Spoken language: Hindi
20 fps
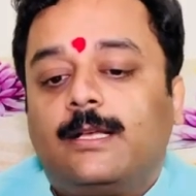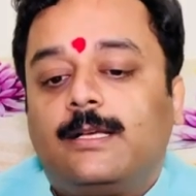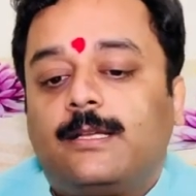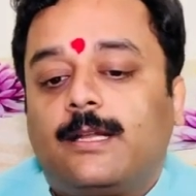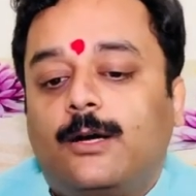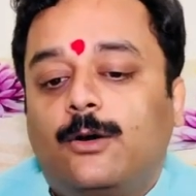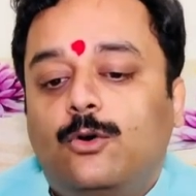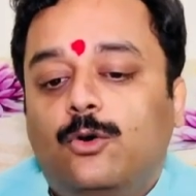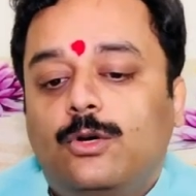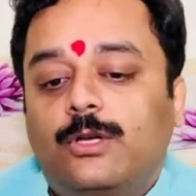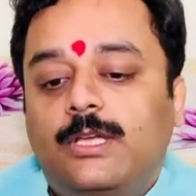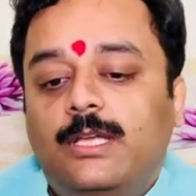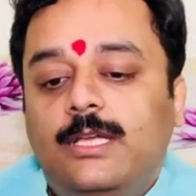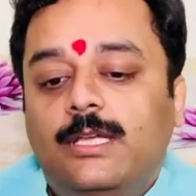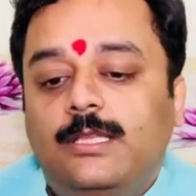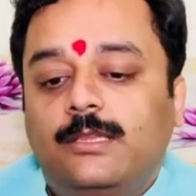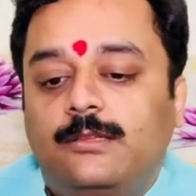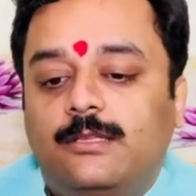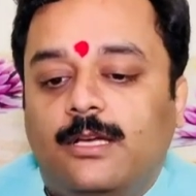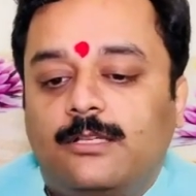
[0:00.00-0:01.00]
ग्रहों
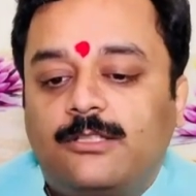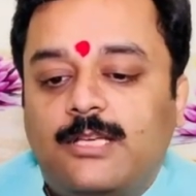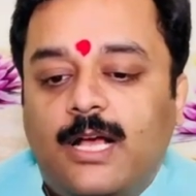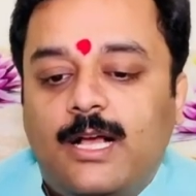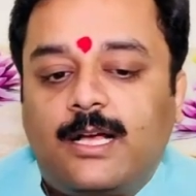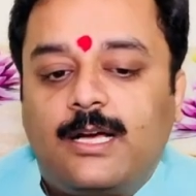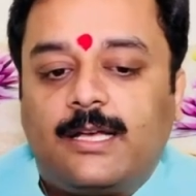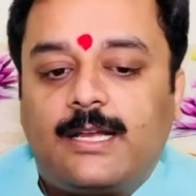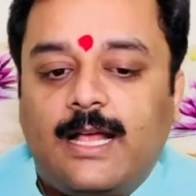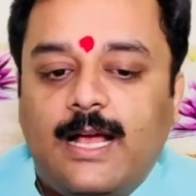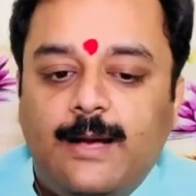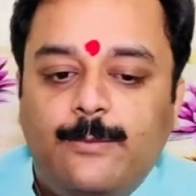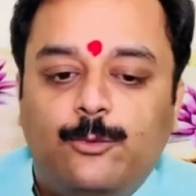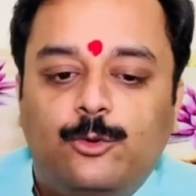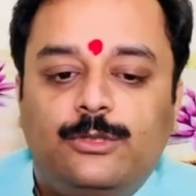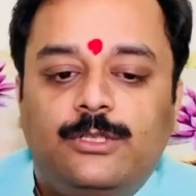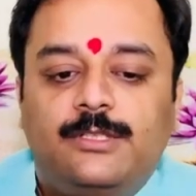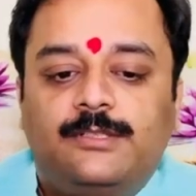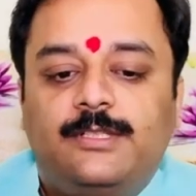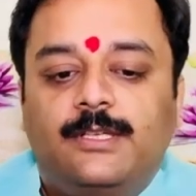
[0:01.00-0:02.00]
की दशा खराब
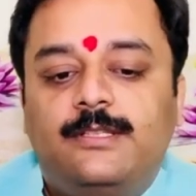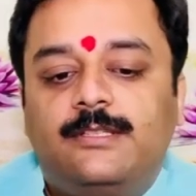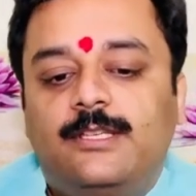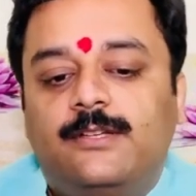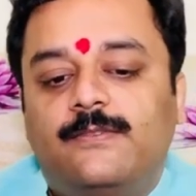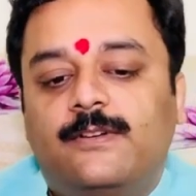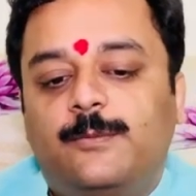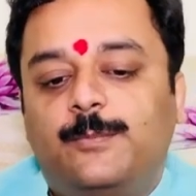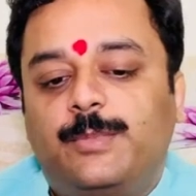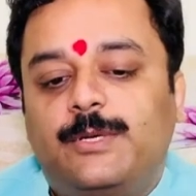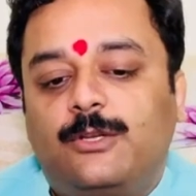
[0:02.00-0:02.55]
होने से जीवन